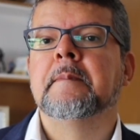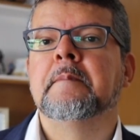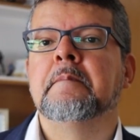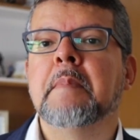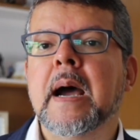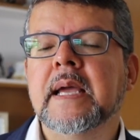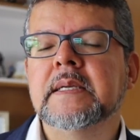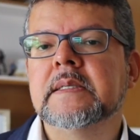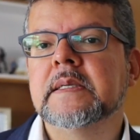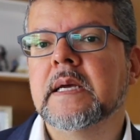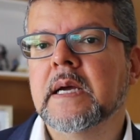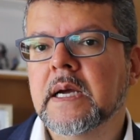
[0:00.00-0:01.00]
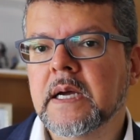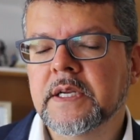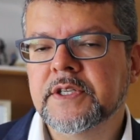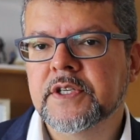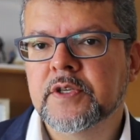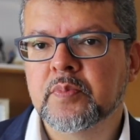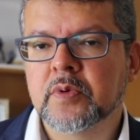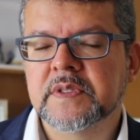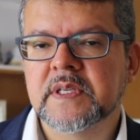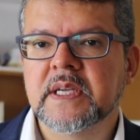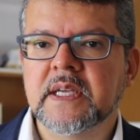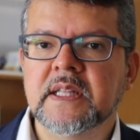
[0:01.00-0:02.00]
Mas antes de
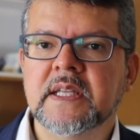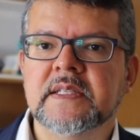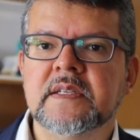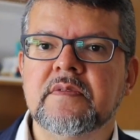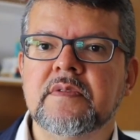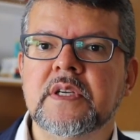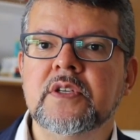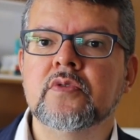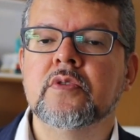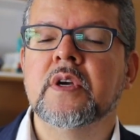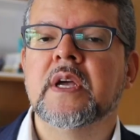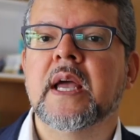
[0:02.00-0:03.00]
prosseguir nesse vídeo,